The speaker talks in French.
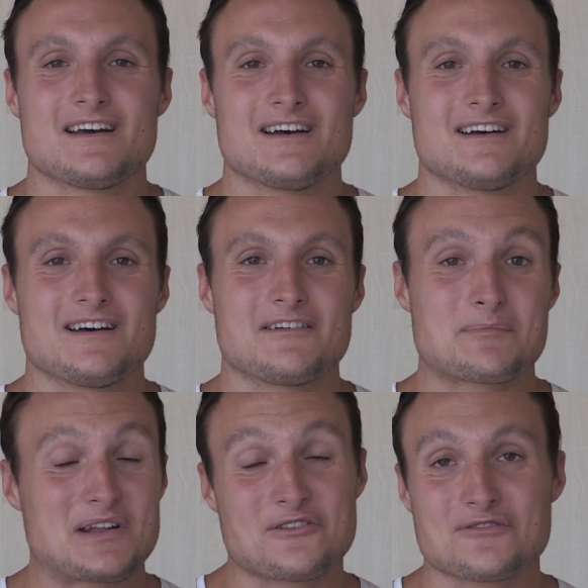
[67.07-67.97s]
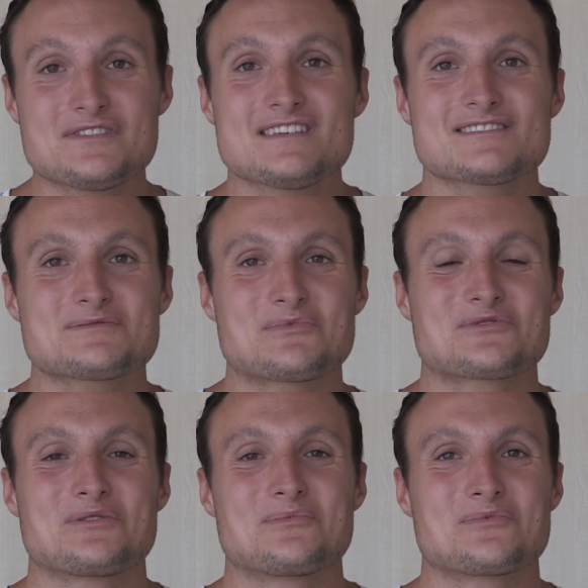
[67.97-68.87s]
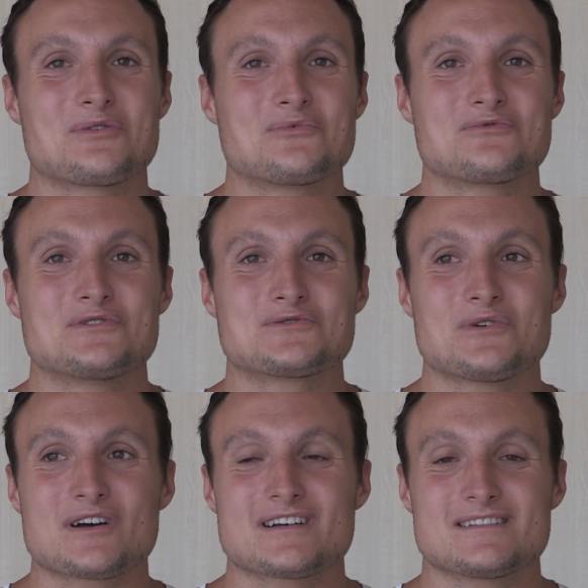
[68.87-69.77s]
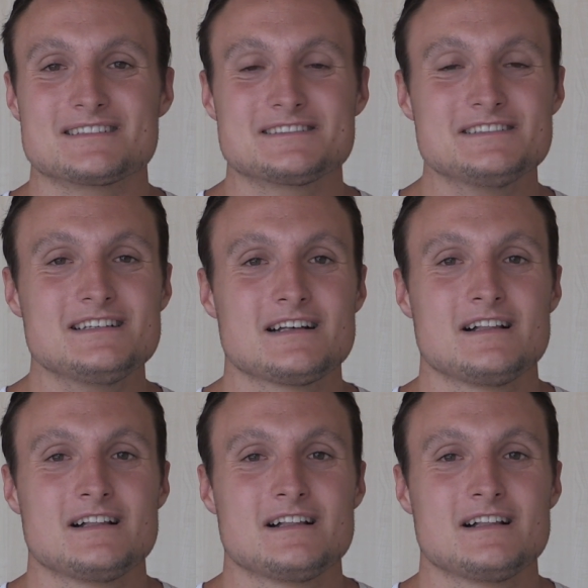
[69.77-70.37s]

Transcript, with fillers: euh, avec plein d'envie, hein, je pense comme, comme tous les joueurs euh, ici.